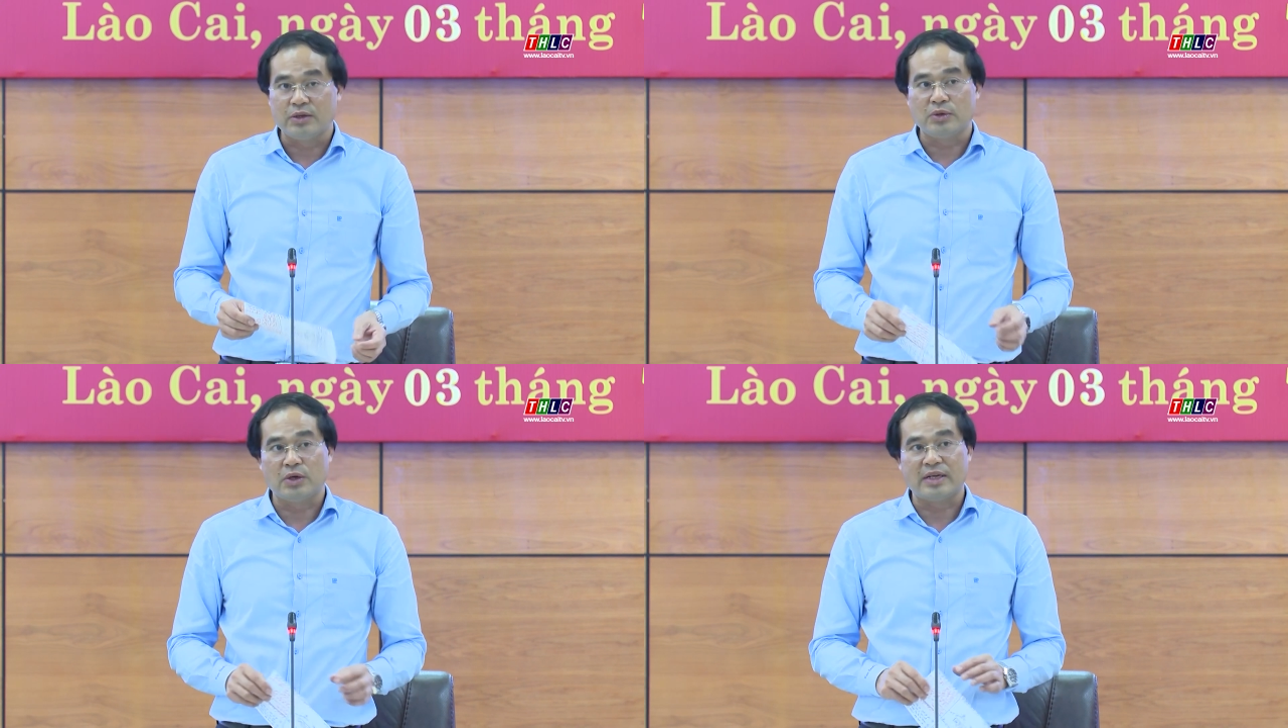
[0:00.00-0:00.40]
thì
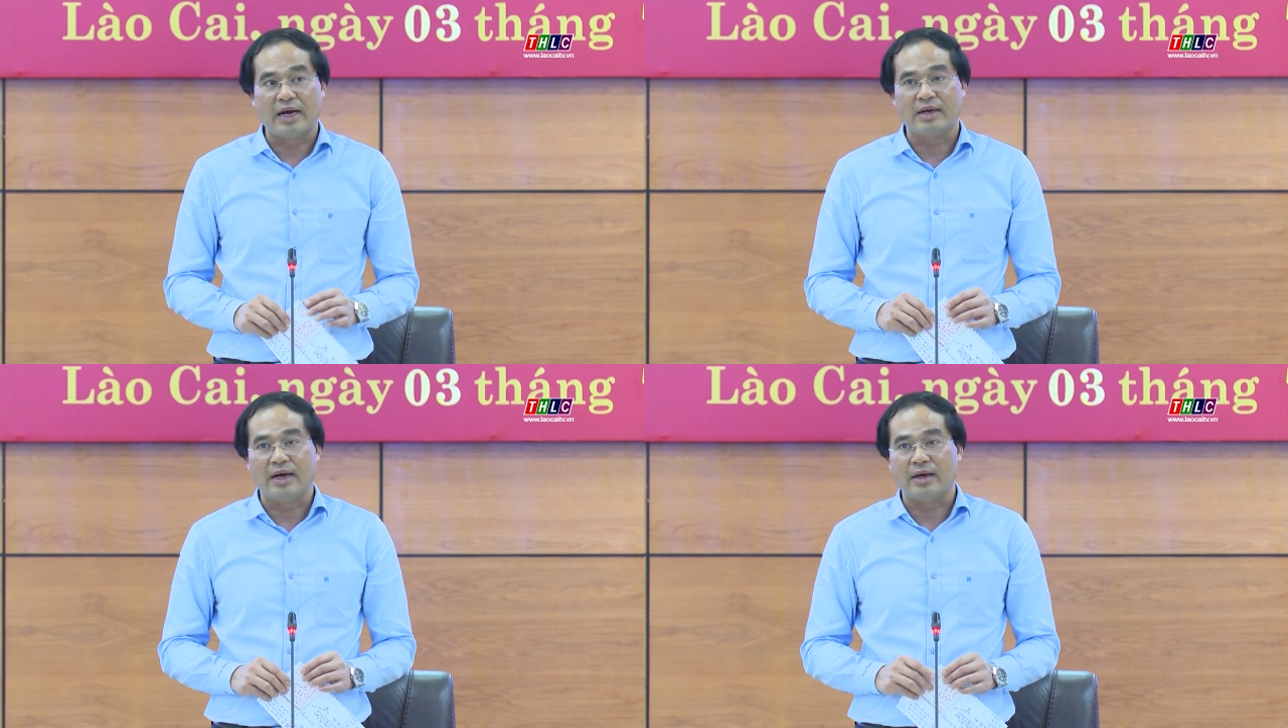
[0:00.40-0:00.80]
tôi cho
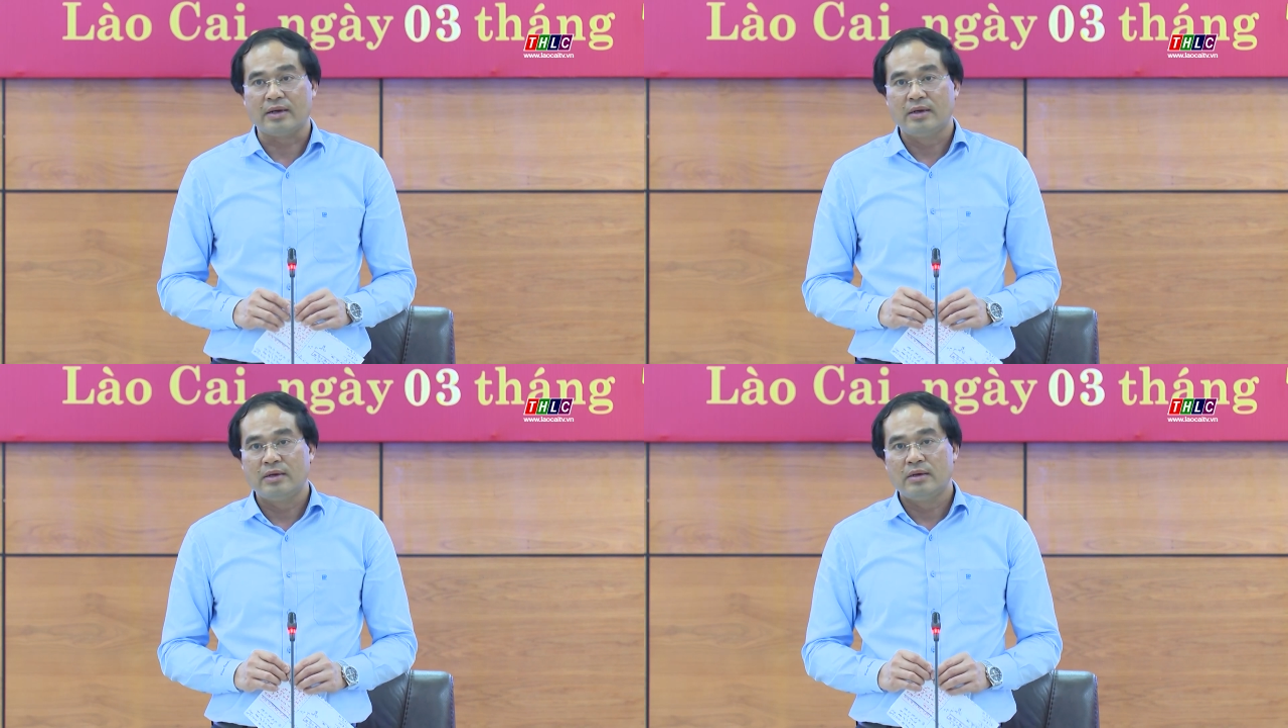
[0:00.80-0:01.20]
rằng là
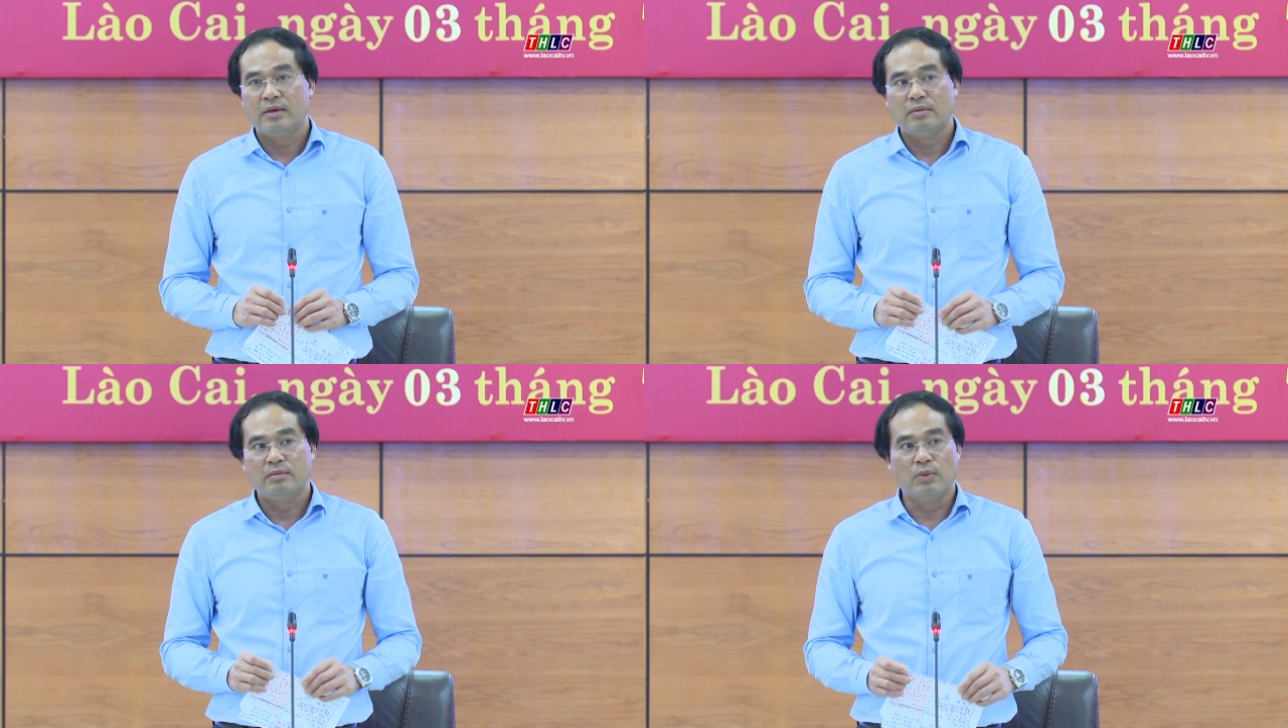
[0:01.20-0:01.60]

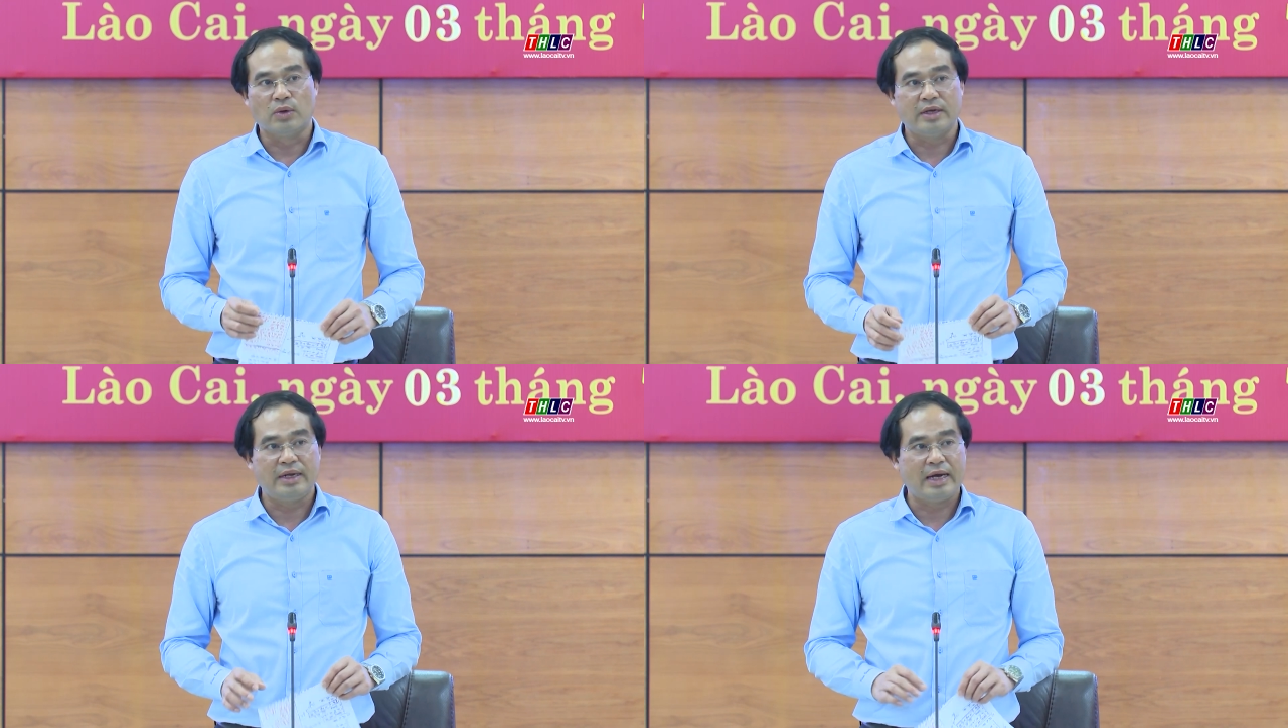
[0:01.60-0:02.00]

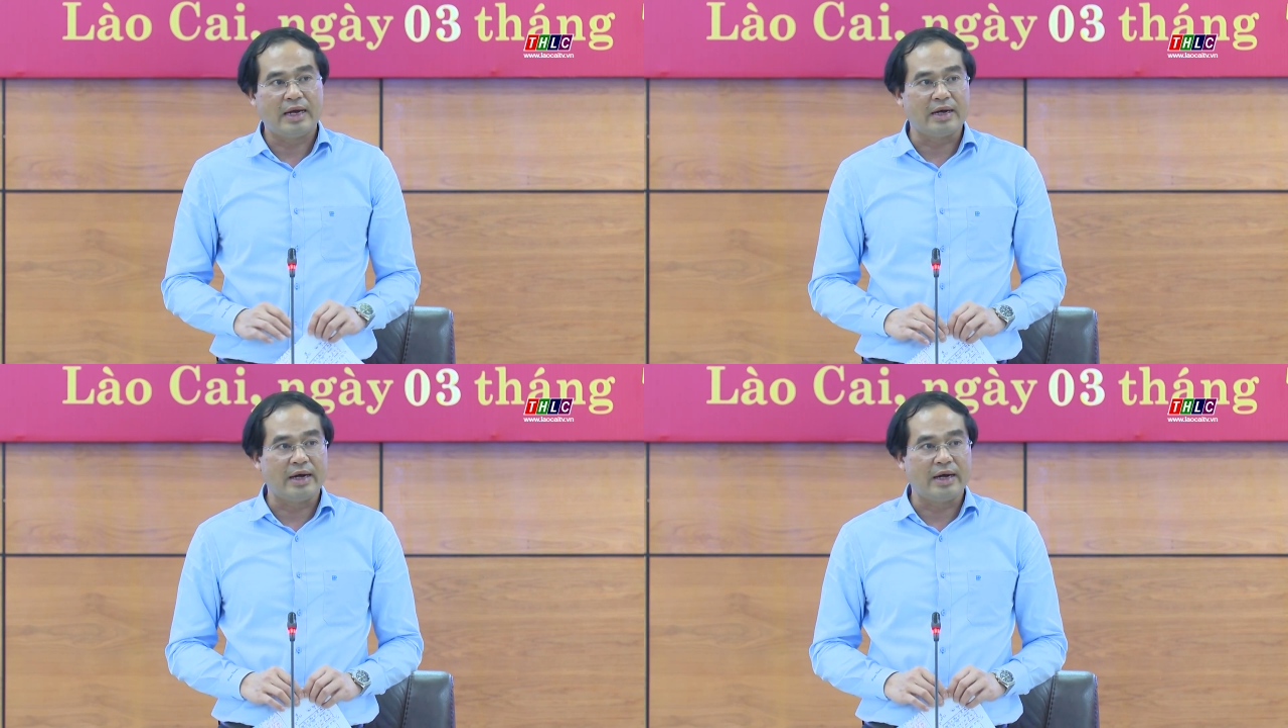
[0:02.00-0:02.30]
một đây là